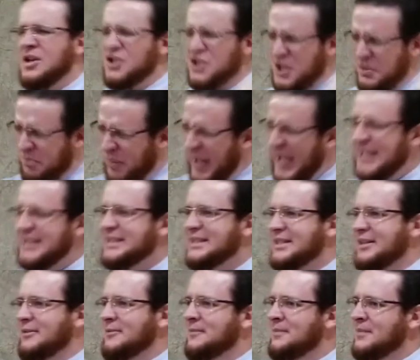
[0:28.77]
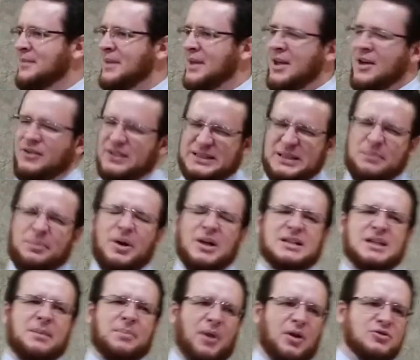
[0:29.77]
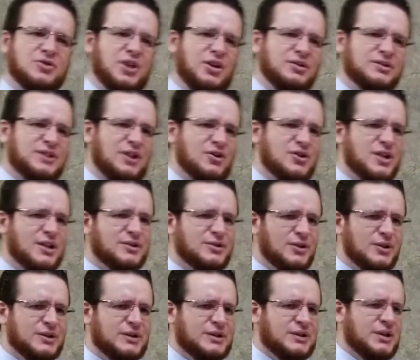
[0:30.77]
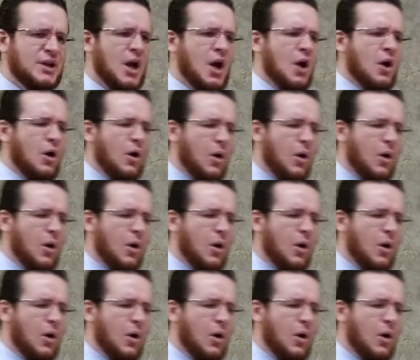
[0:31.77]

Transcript: de bênção você pode aplaudir o Senhor Jesus?